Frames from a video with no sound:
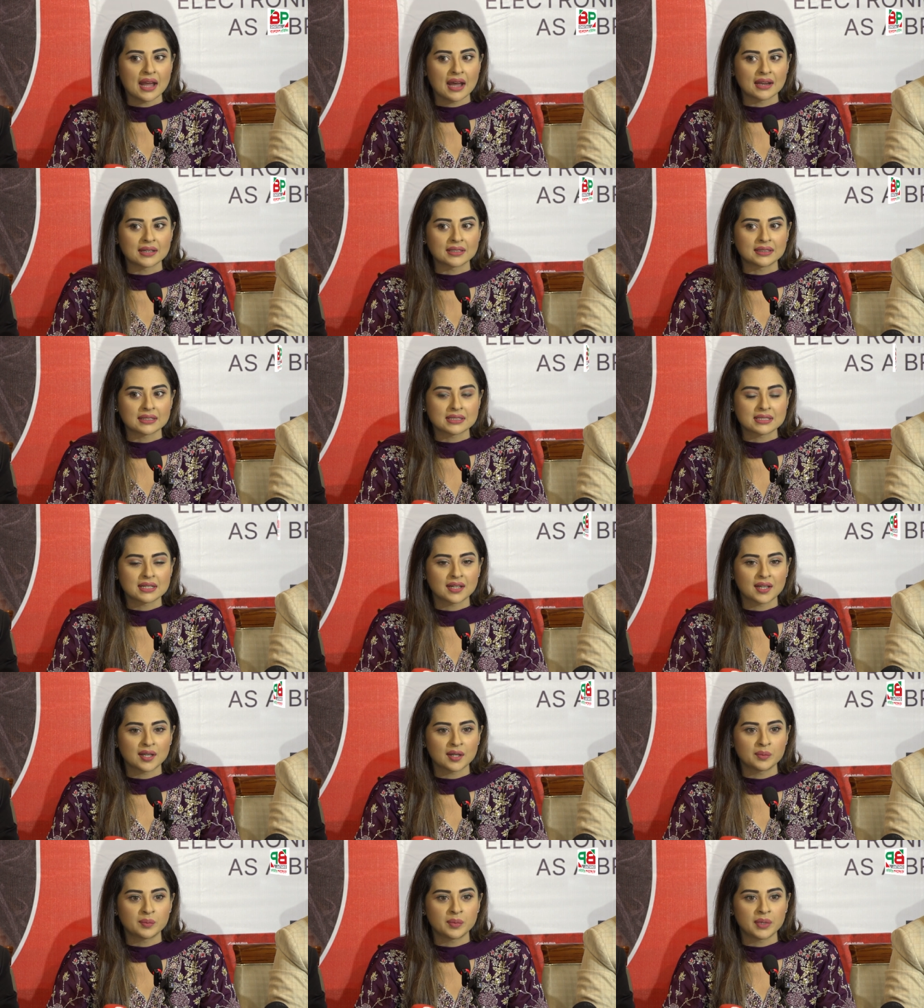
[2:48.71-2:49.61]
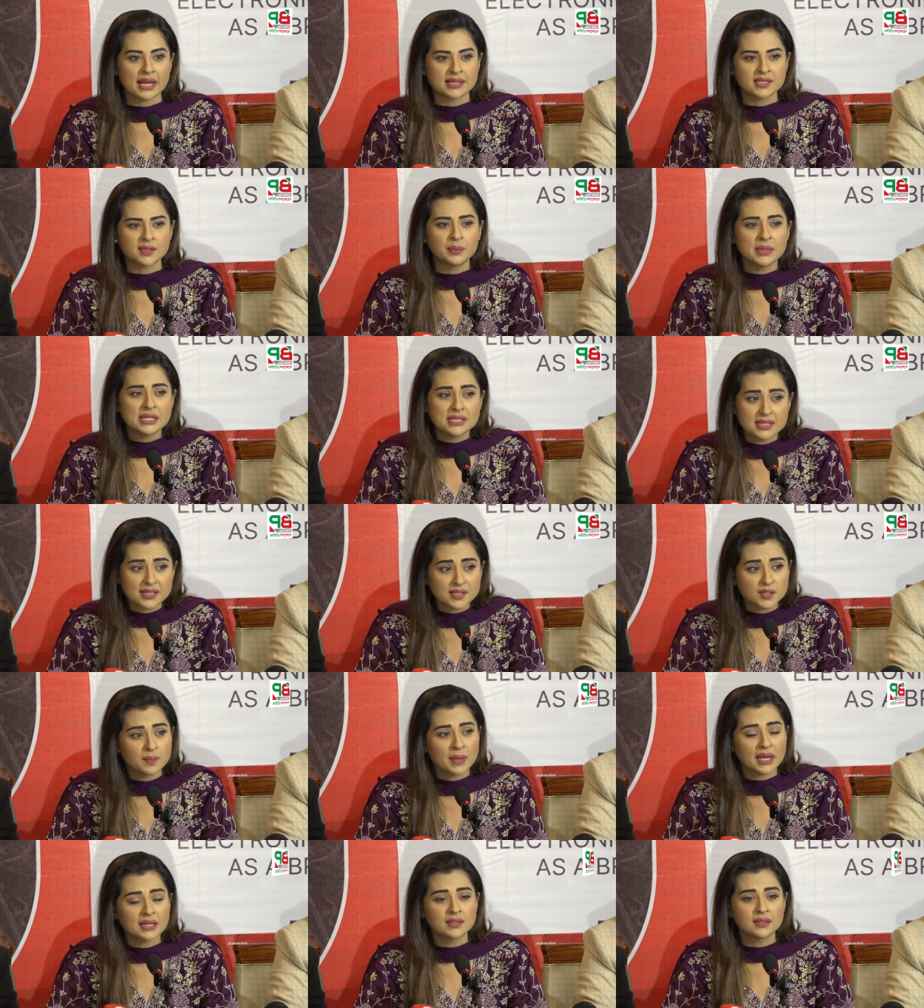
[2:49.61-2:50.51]
আর তাছাড়া অ্যাজ আ
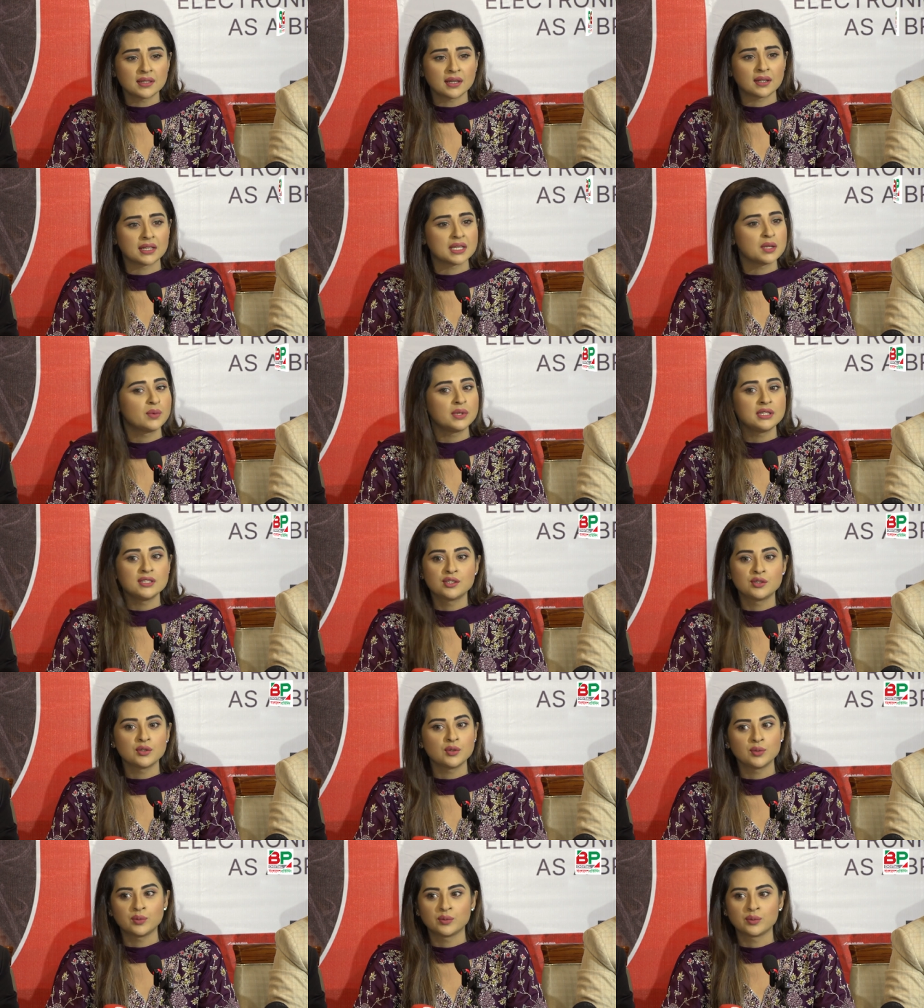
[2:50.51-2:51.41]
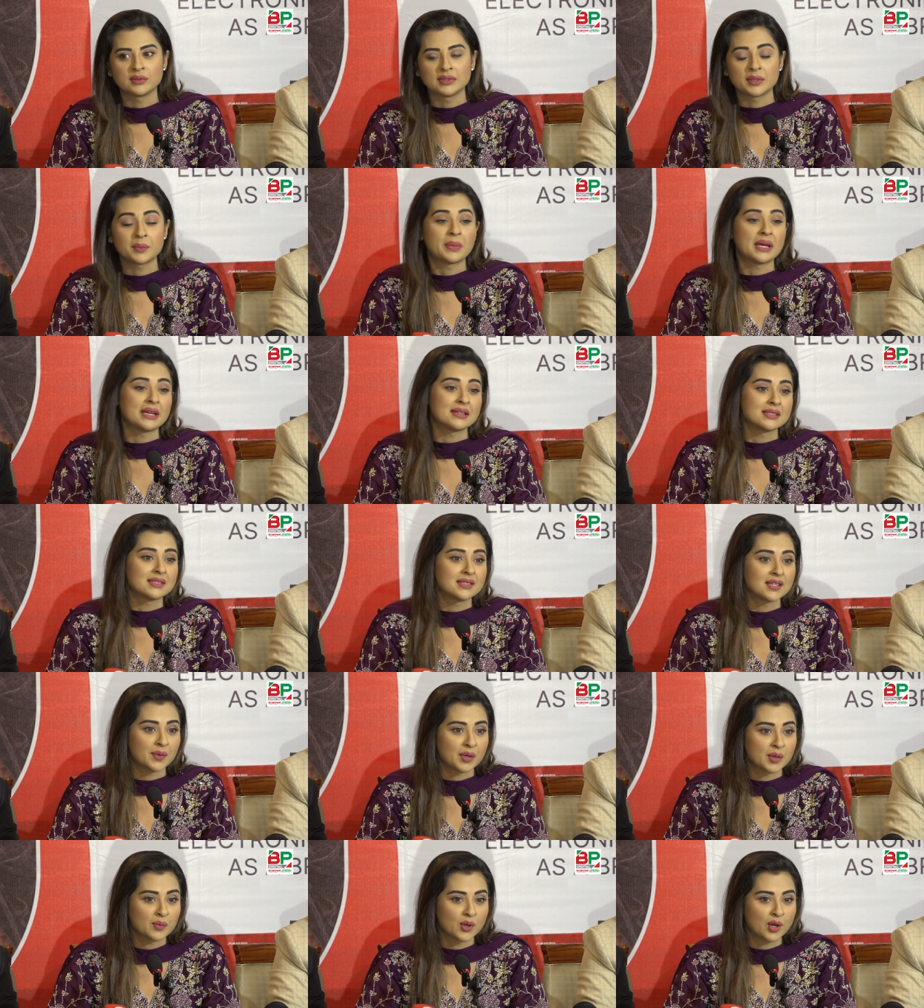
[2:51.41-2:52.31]
বিজনেসম্যান হি উইল ডু দ্য বেস্ট
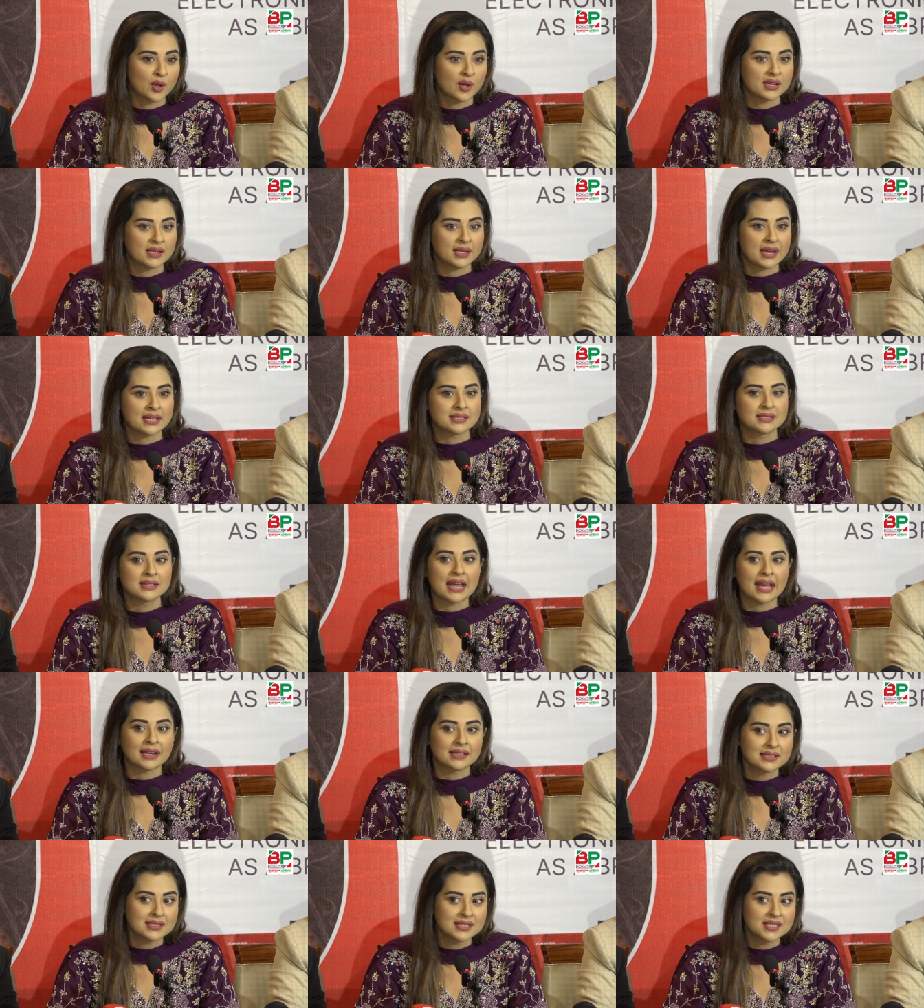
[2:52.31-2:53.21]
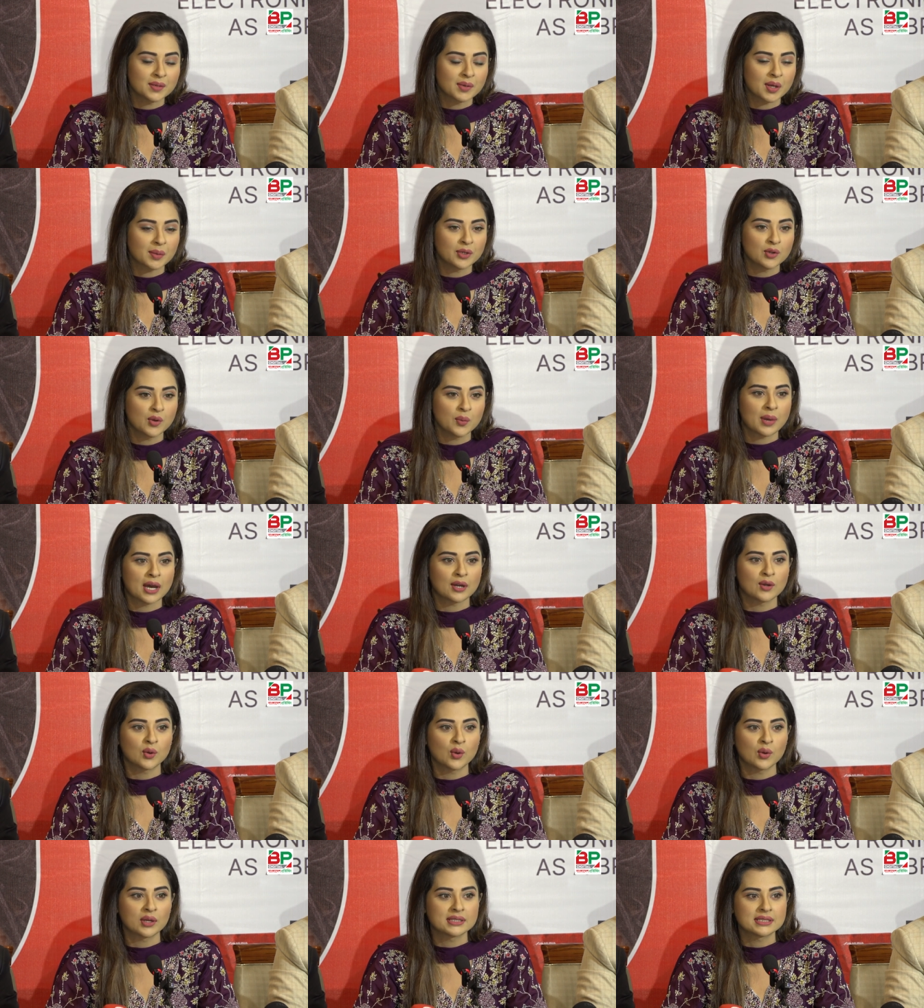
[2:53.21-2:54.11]
আমার মনে হয় অ্যাজ অ্যান অ্যাক্টার যেভাবে খুব
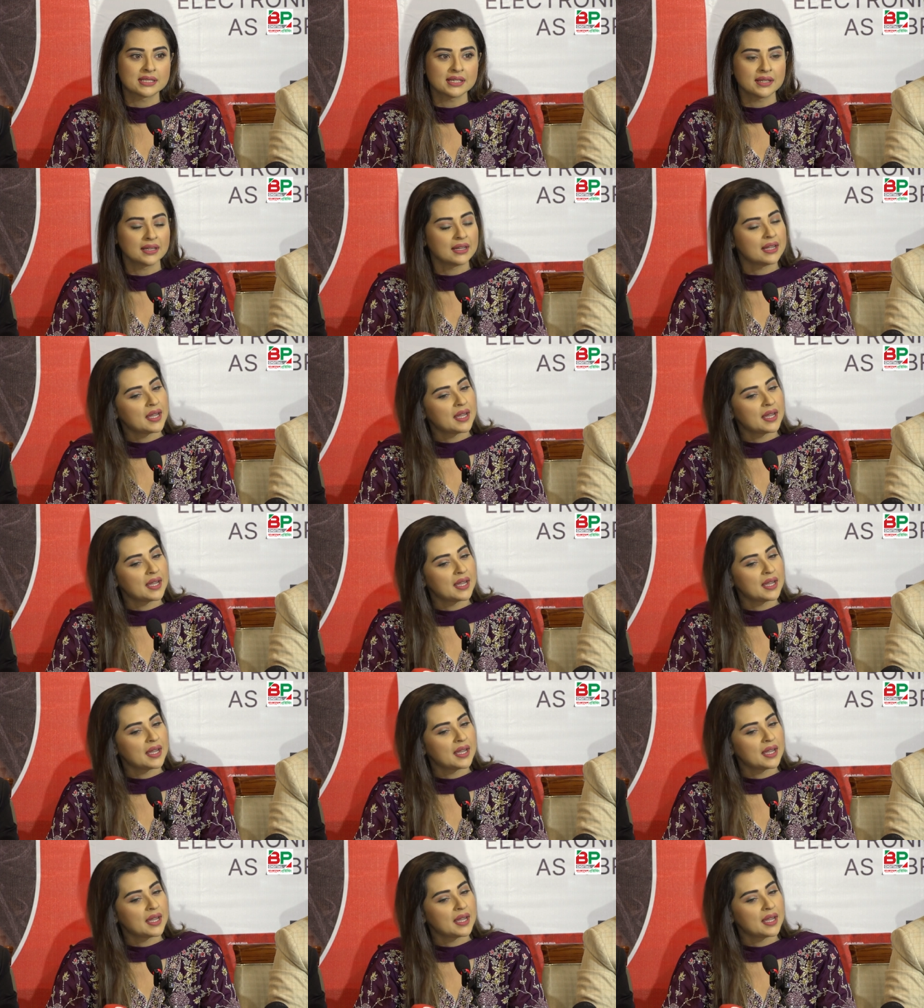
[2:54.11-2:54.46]
ভালো করেছে